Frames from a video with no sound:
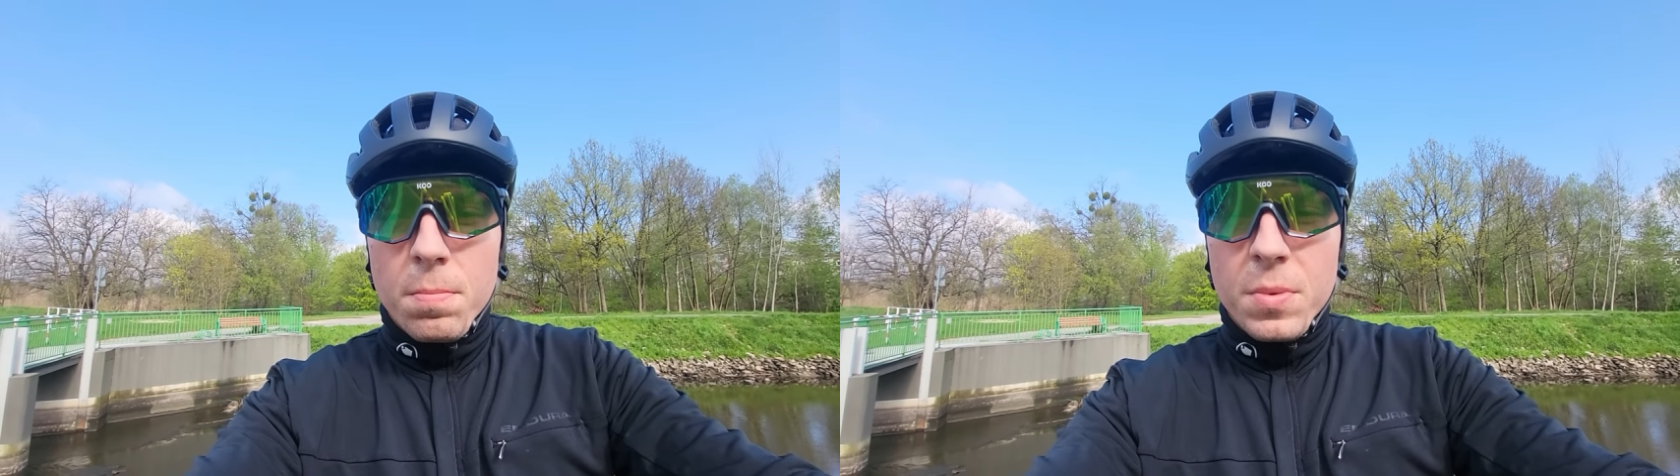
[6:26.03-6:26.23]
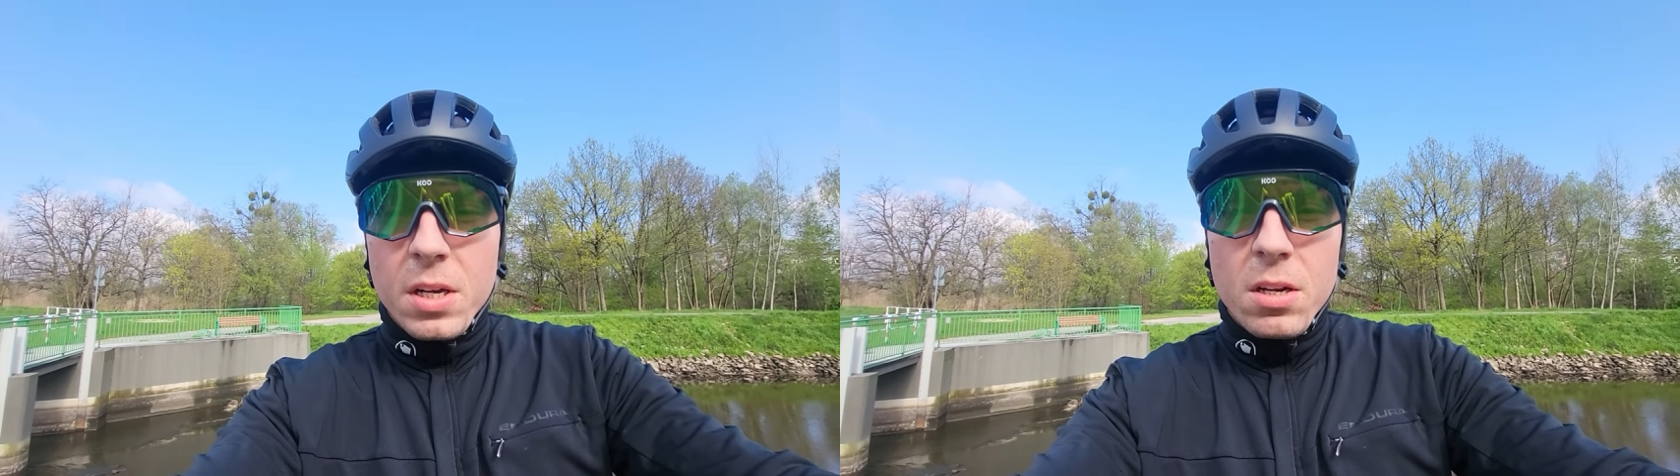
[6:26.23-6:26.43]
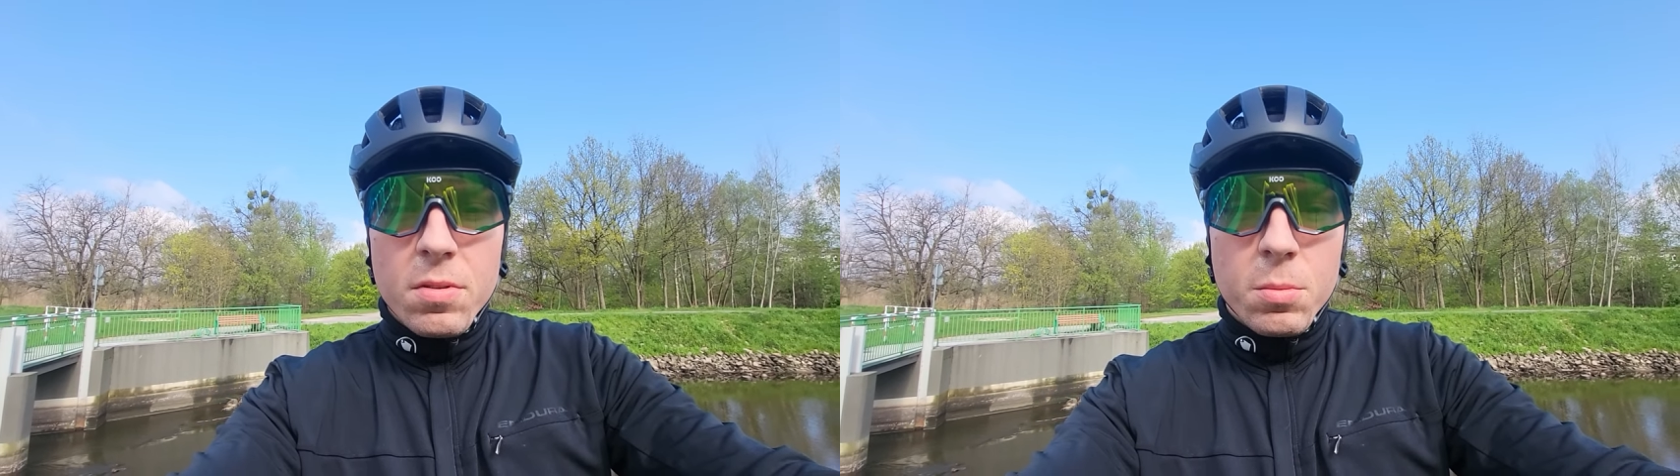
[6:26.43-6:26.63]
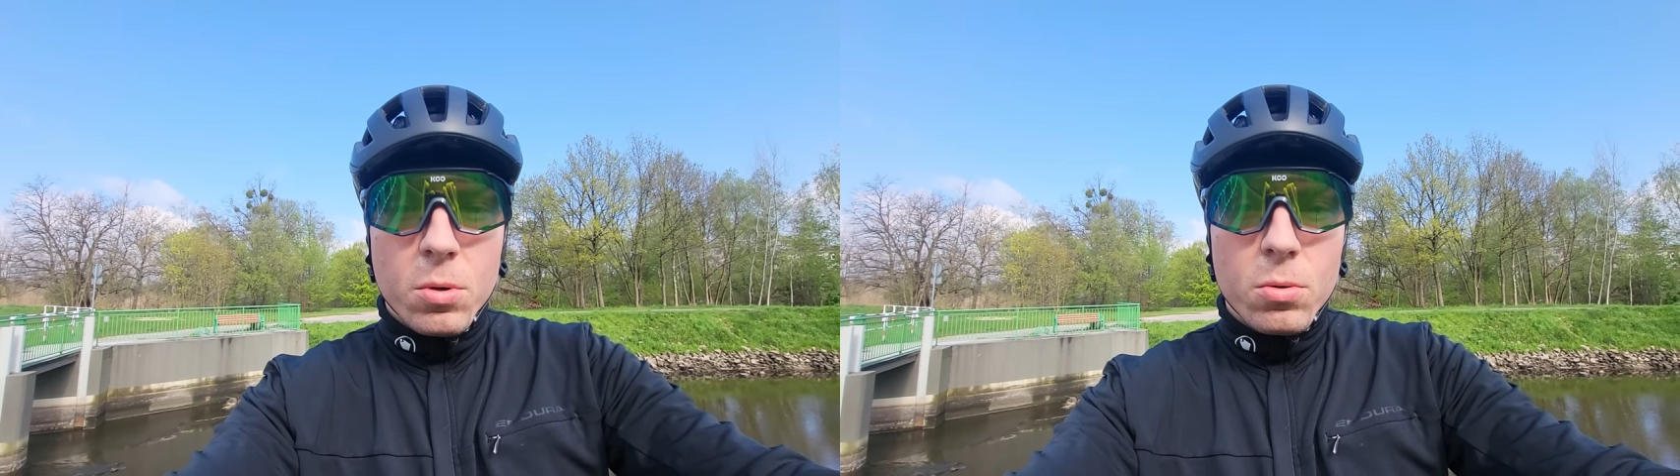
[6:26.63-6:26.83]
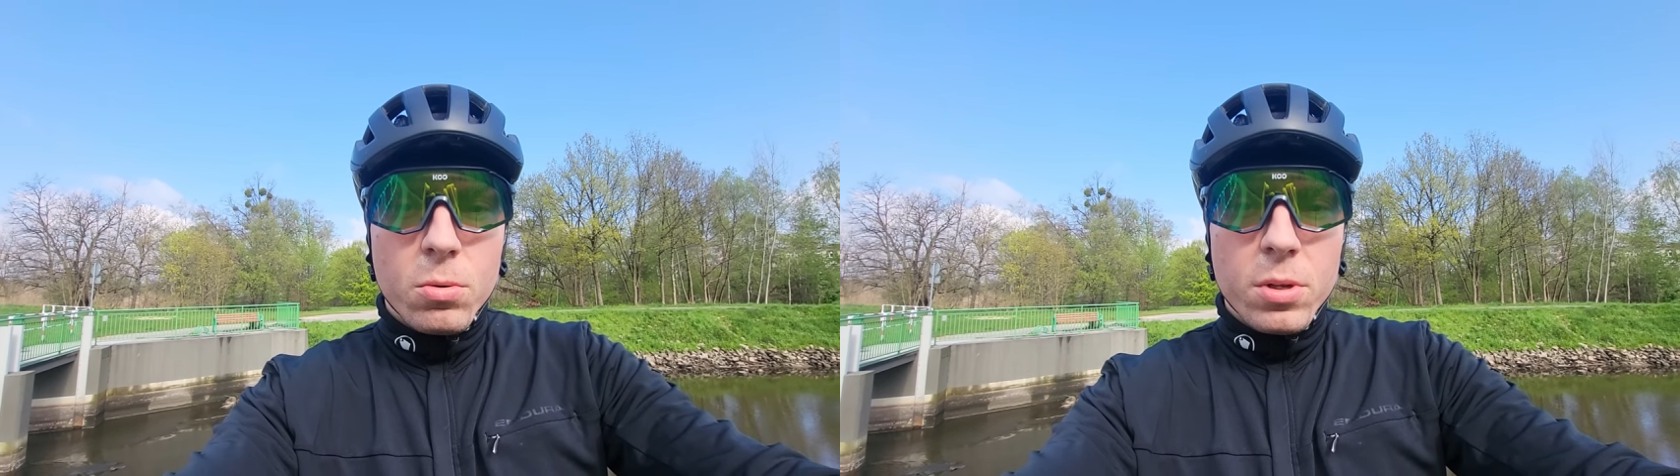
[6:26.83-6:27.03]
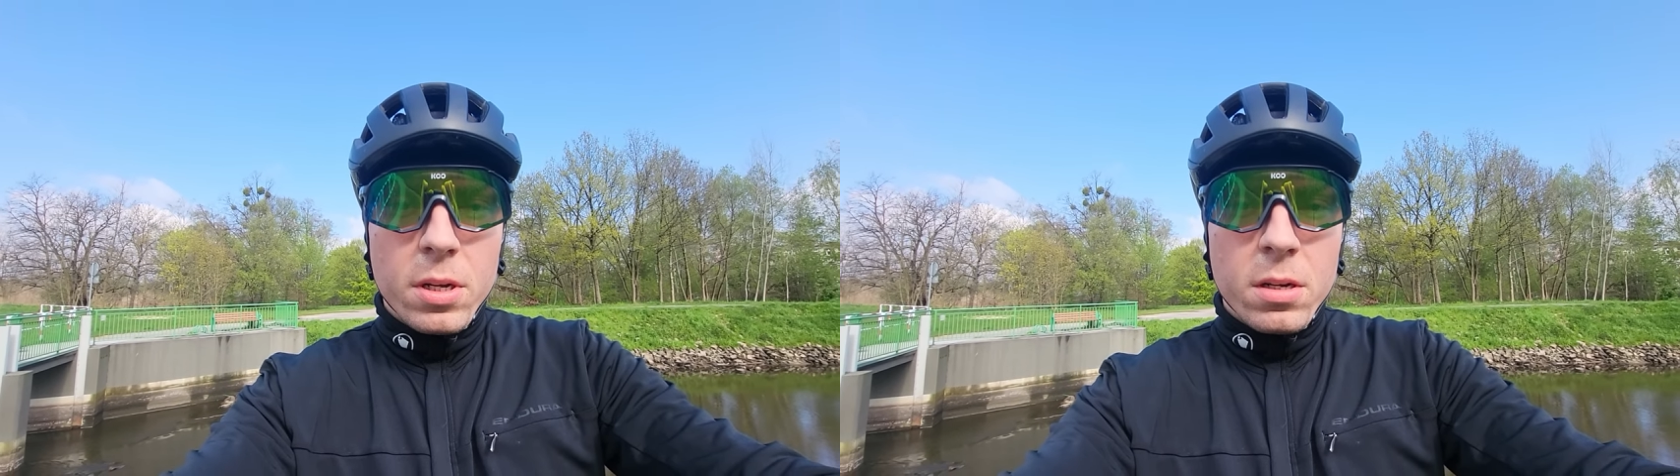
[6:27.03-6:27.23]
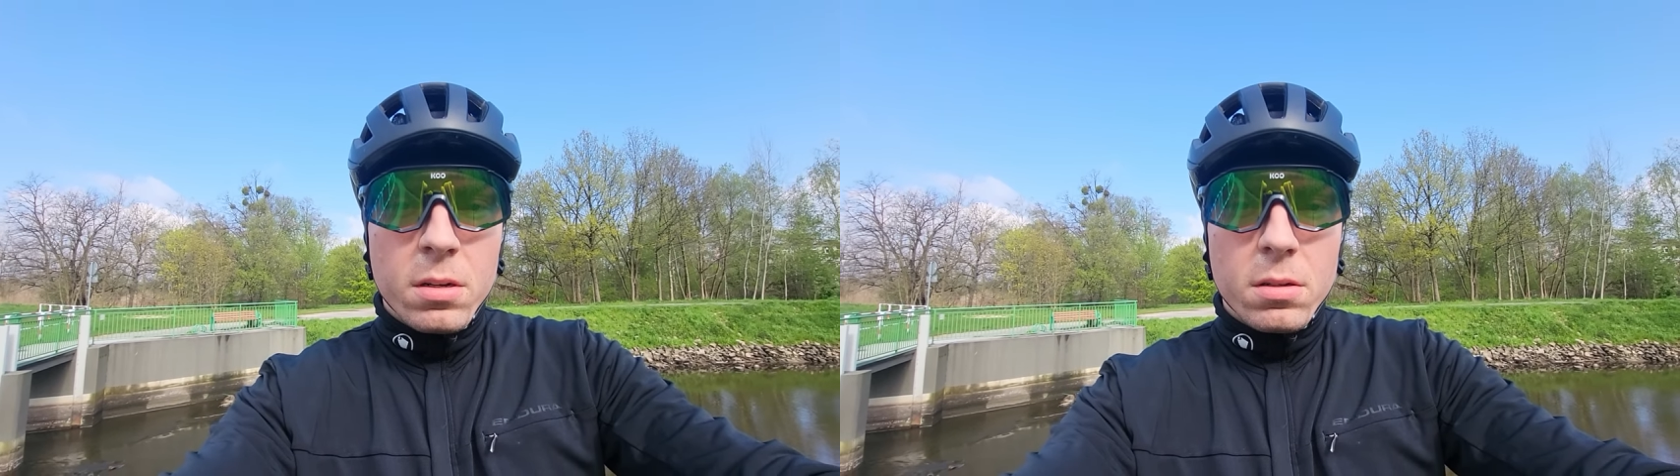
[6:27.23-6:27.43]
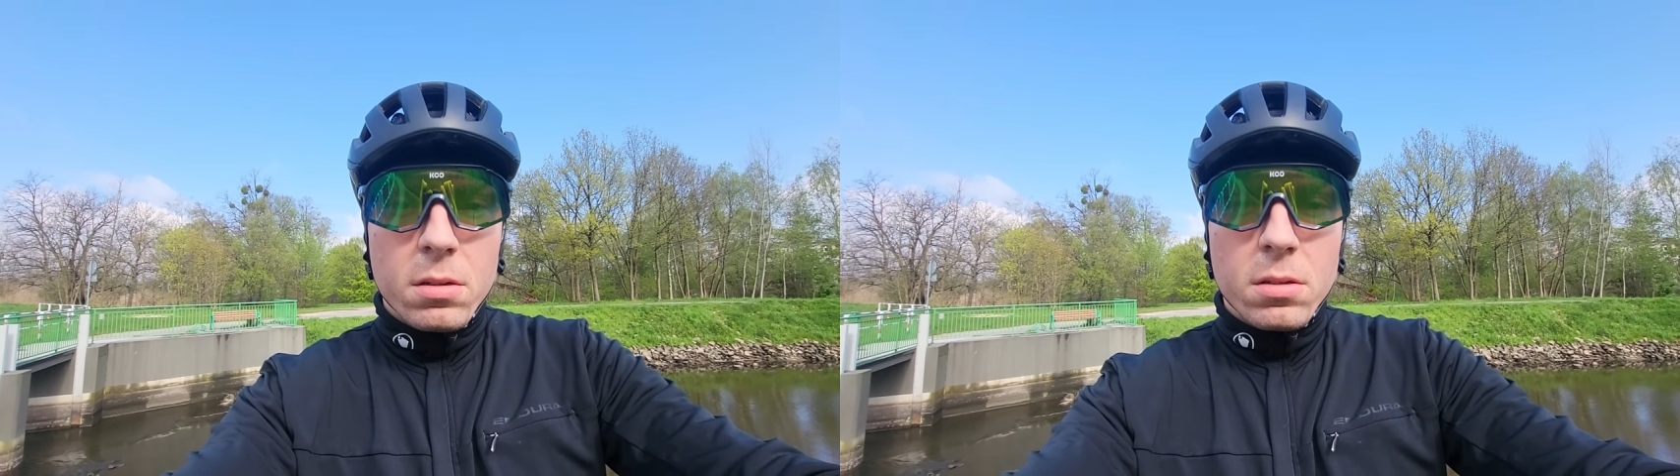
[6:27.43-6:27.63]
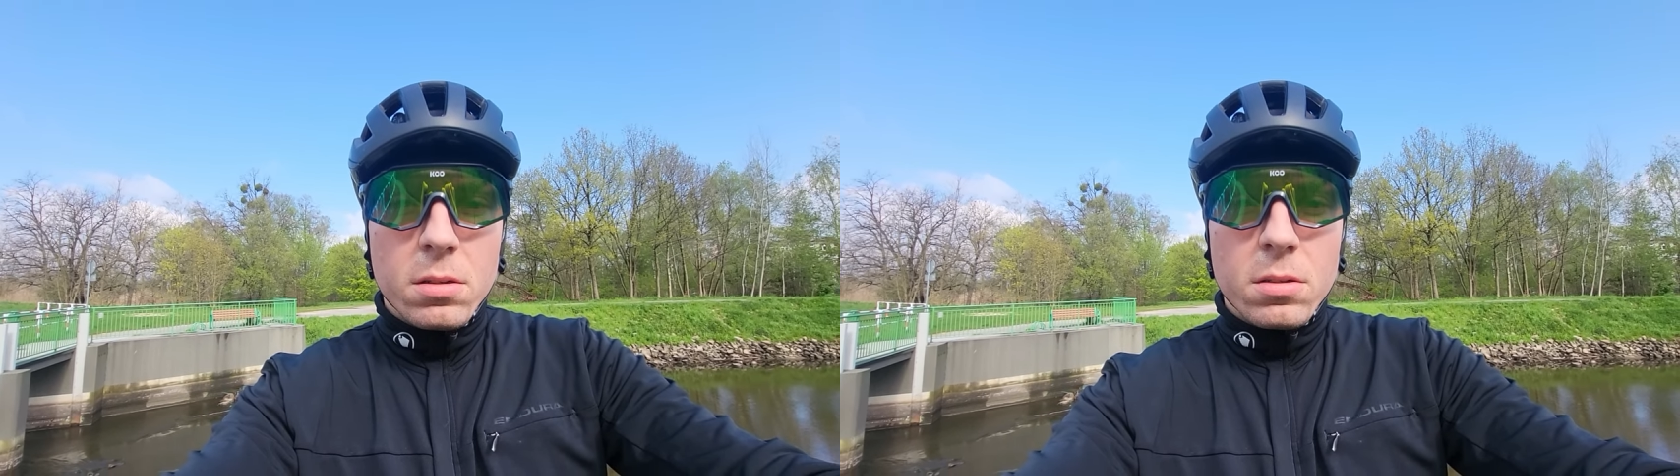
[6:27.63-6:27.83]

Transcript: Nagrywam ogólnie e,